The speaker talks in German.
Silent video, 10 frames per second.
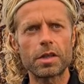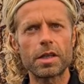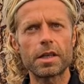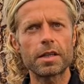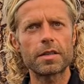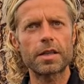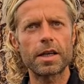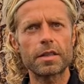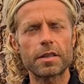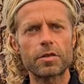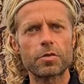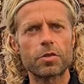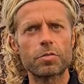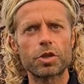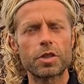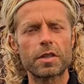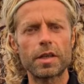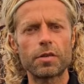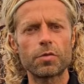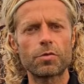Inline-Skates an so zwischen
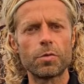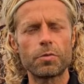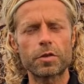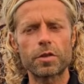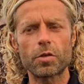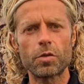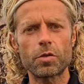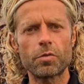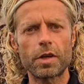10 und 15 Euro,